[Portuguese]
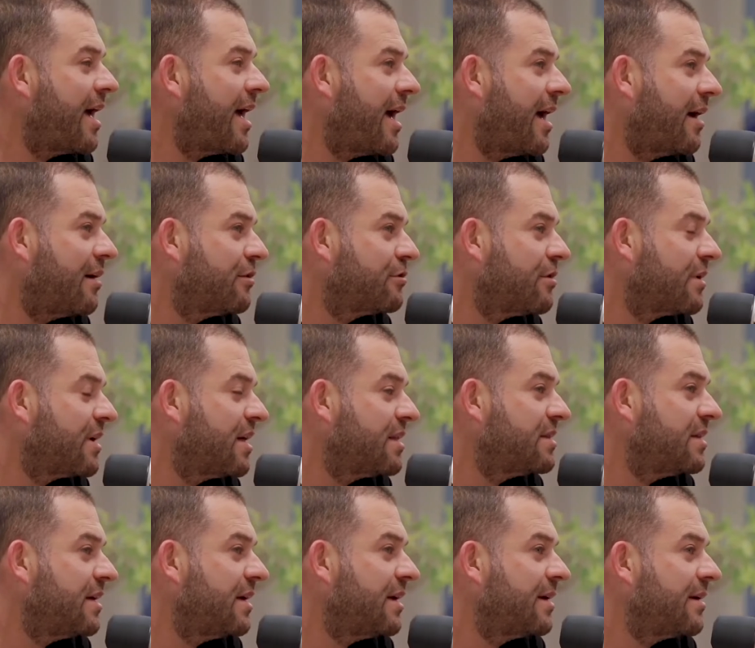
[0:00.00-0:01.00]
É, só que
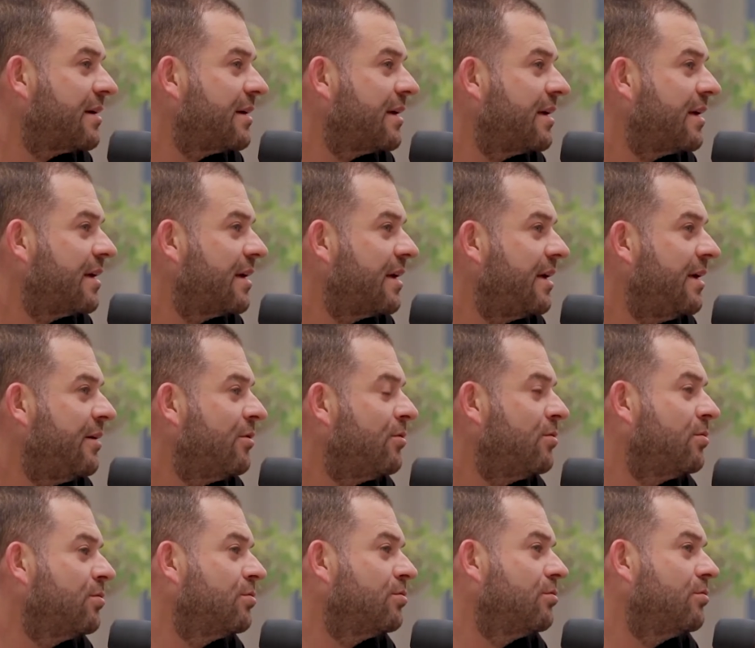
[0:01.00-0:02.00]
assim,
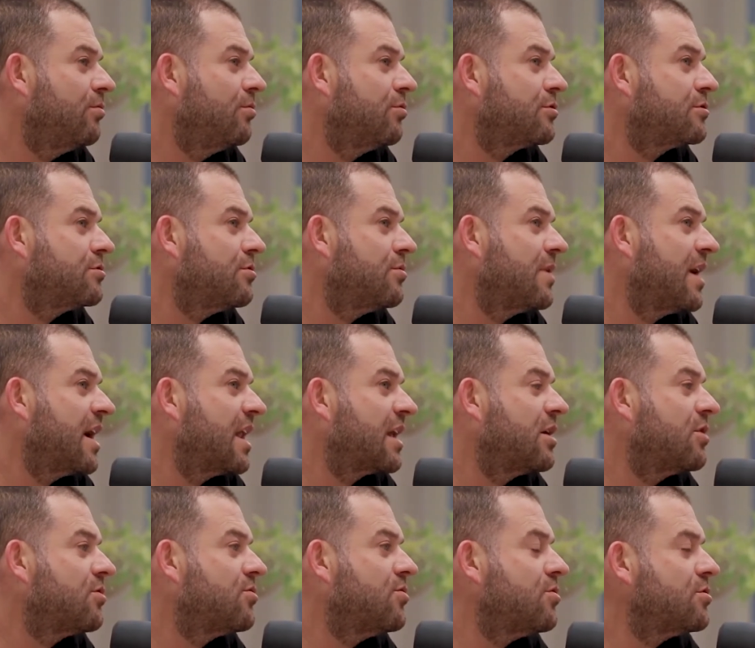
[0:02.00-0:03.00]
eu sou o cara
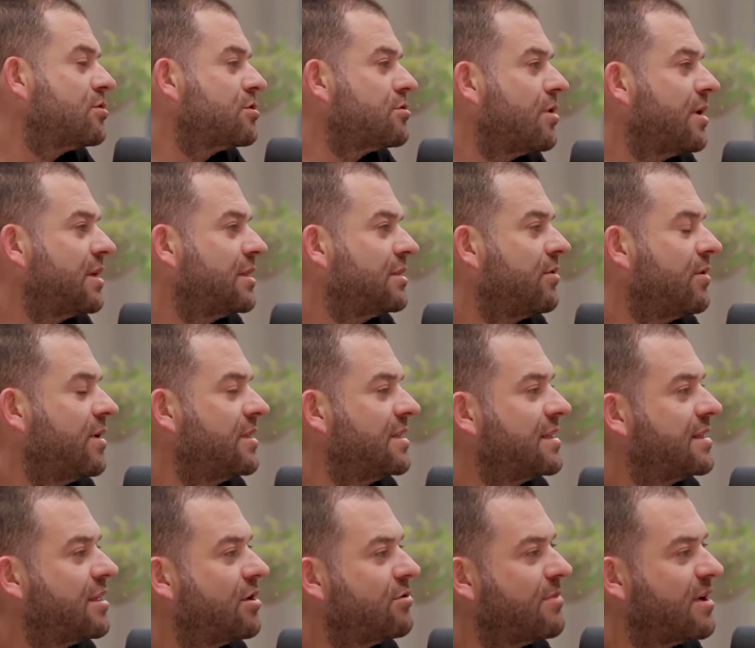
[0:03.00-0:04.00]
que constrói, então eu
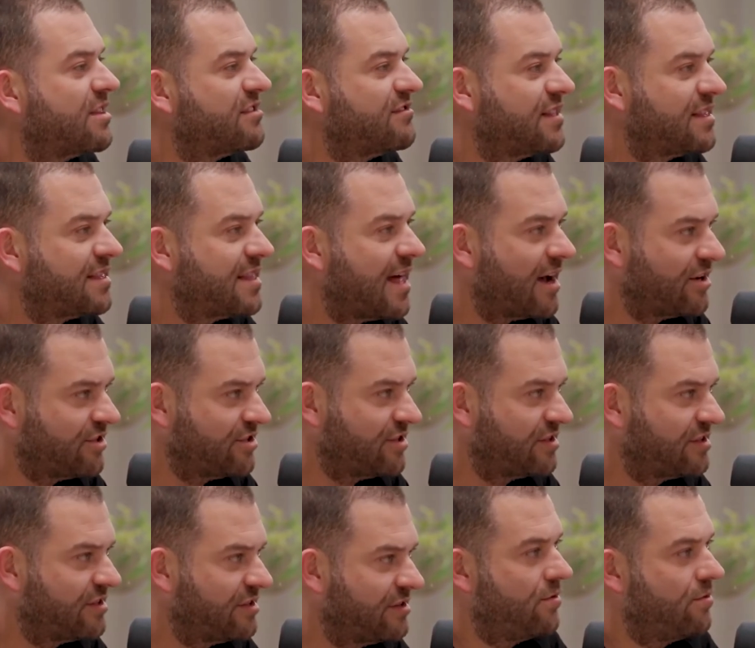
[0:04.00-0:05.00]
ainda tenho umas
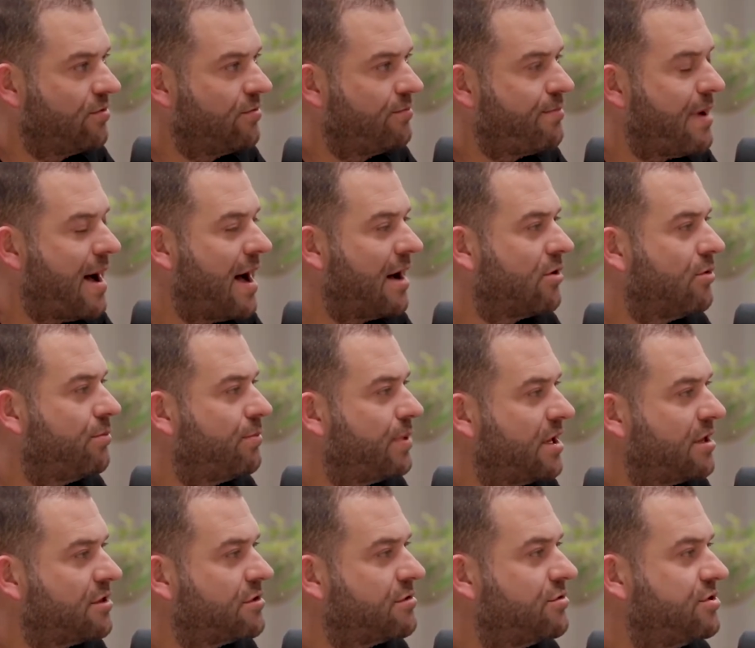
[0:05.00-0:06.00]
vantagens. Eu não pago o
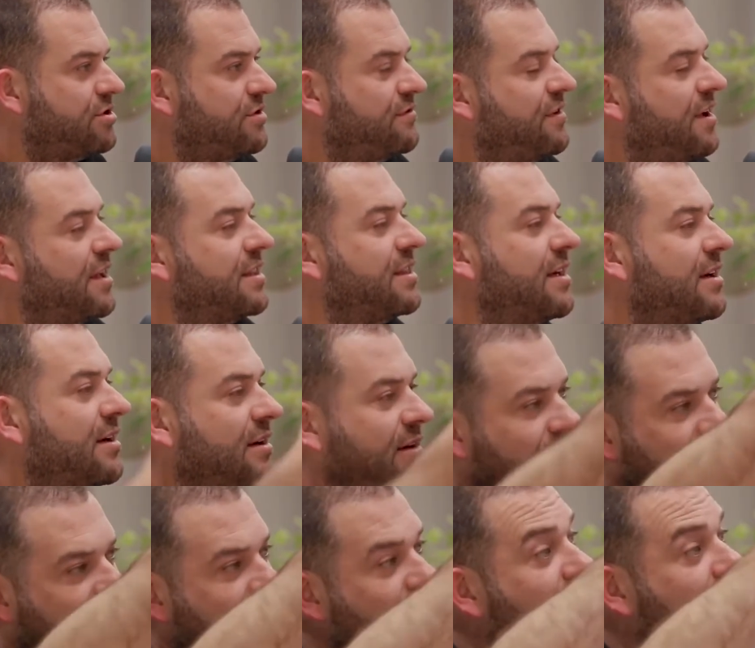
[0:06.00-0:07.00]
preço de
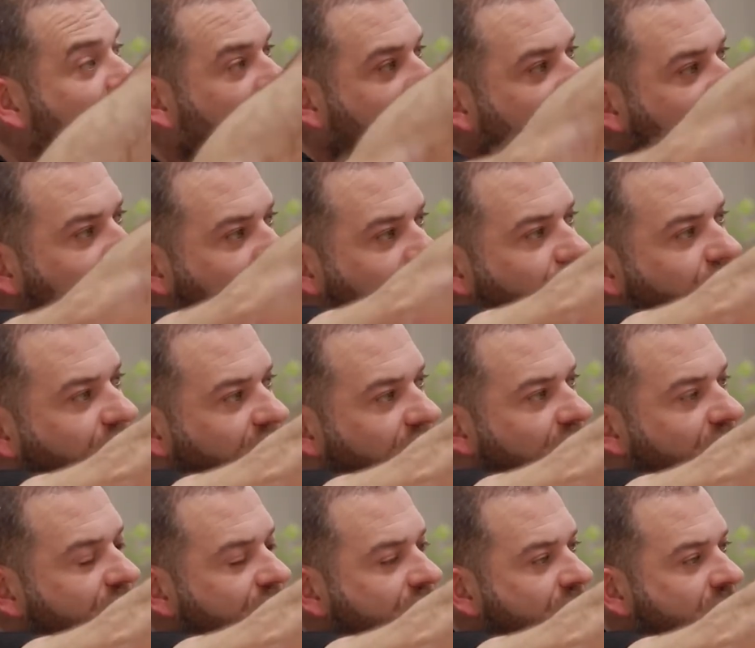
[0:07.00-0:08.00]
venda, revenda, né, no hum,
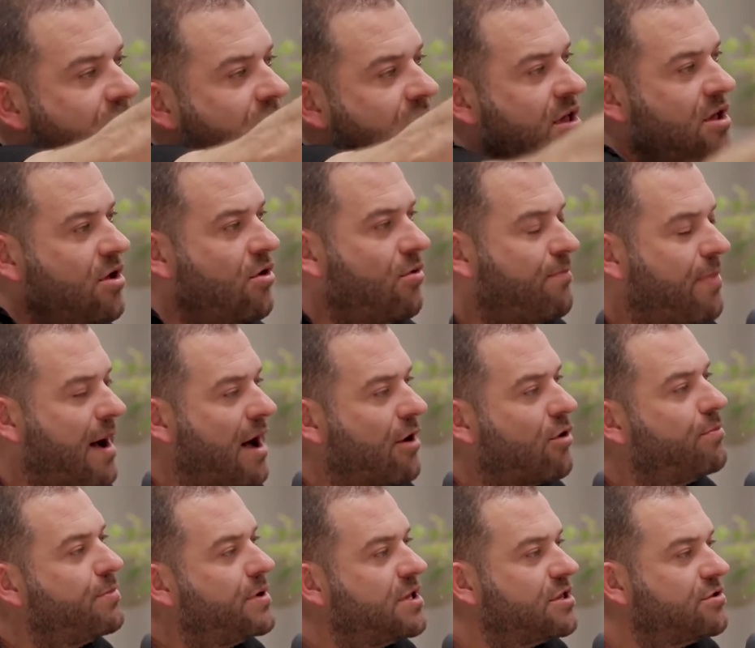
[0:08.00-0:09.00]
final. Entendi. Eu
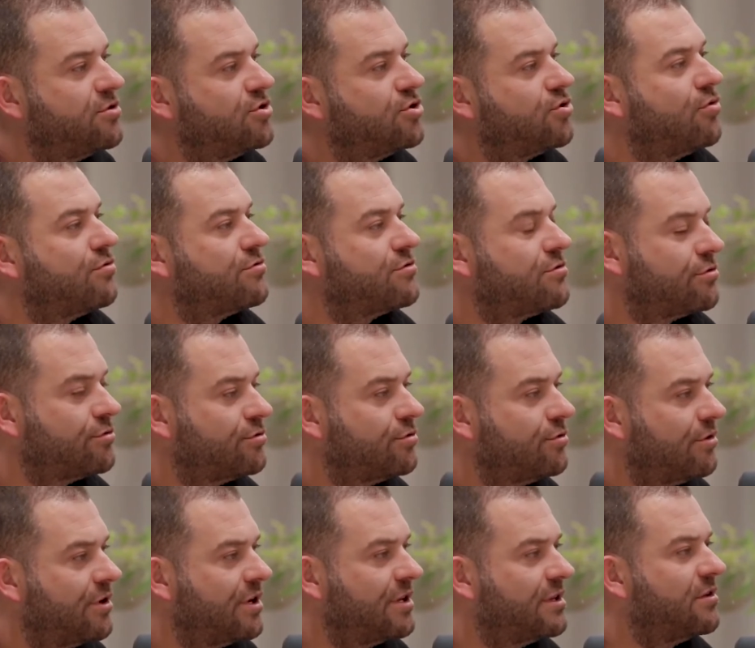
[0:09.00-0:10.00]
pago o preço de
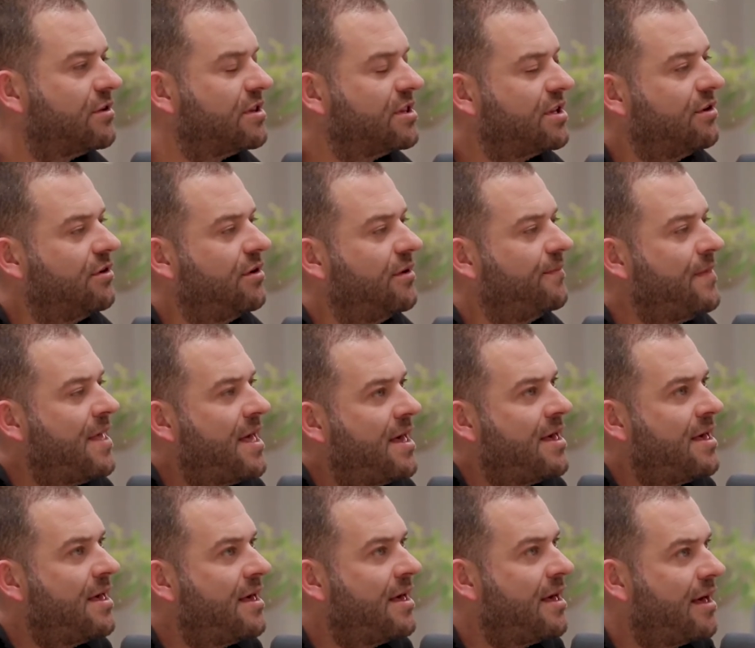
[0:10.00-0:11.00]
construtor. Então, assim,
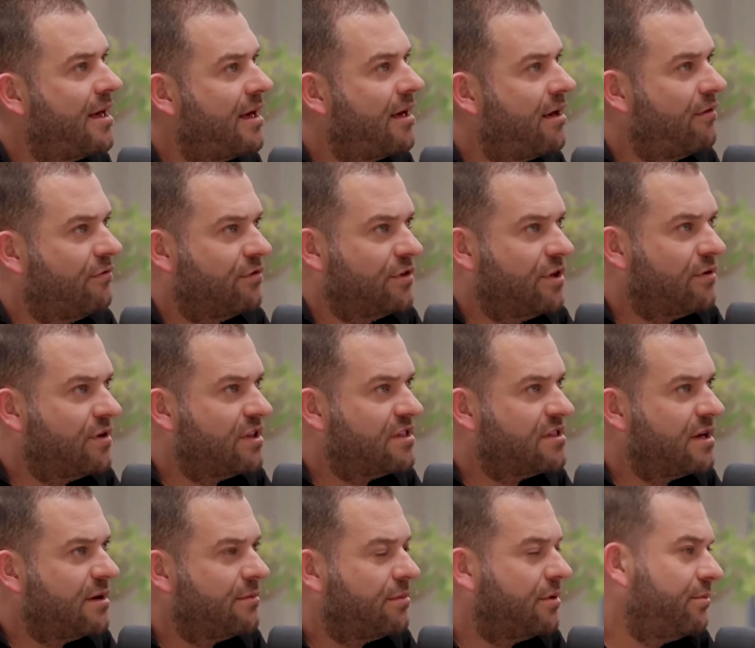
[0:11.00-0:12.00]
é, vou dar um
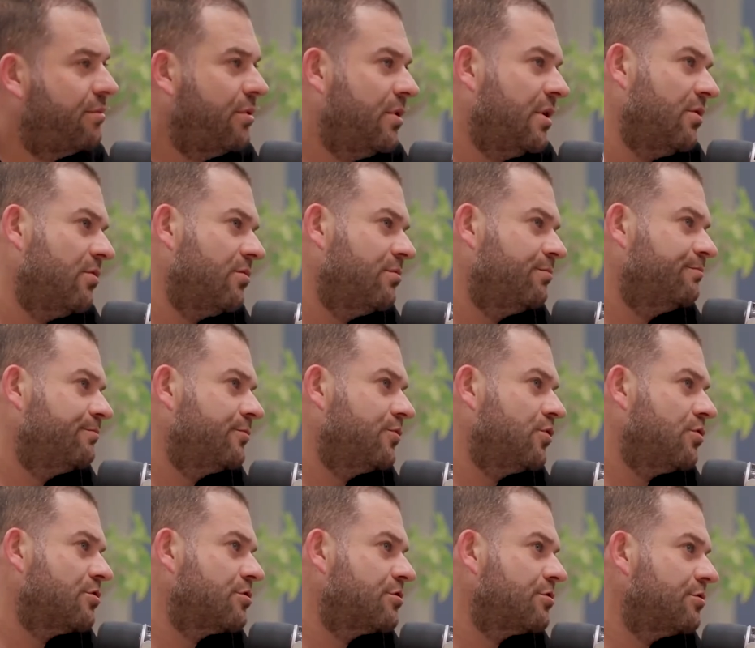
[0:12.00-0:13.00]
exemplo, pô, eu
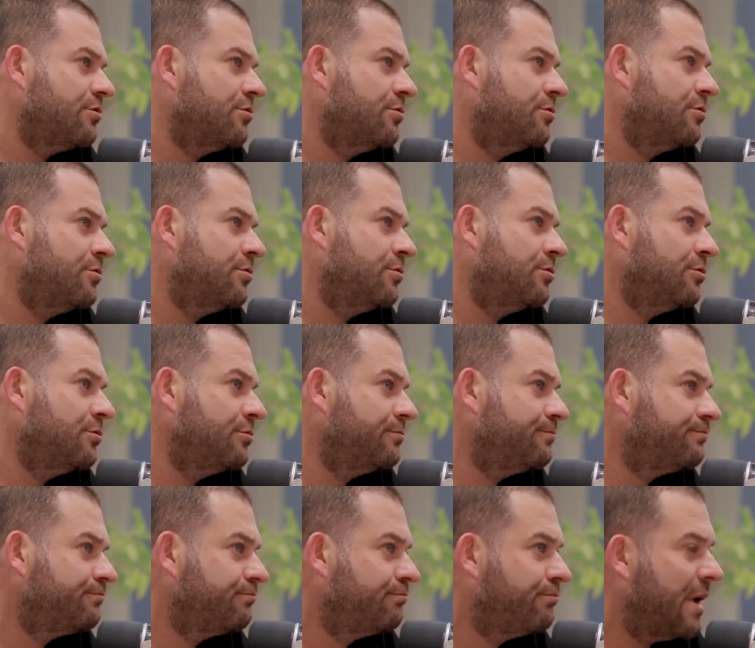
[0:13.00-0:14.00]
construo
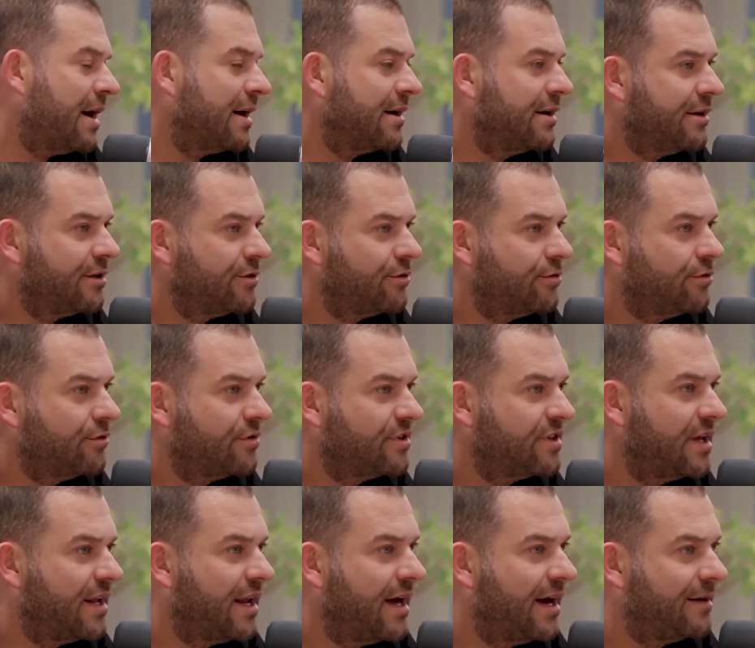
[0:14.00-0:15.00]
pagando,
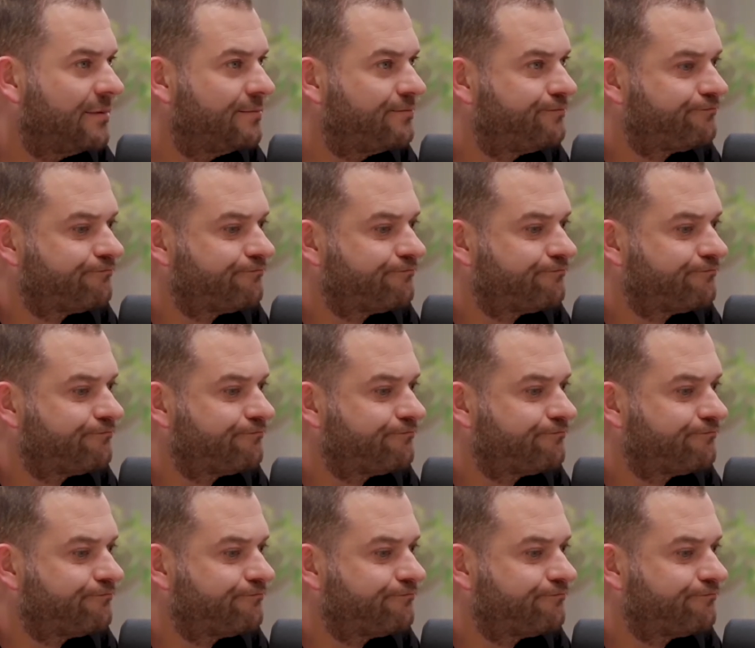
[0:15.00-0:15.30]
sei lá.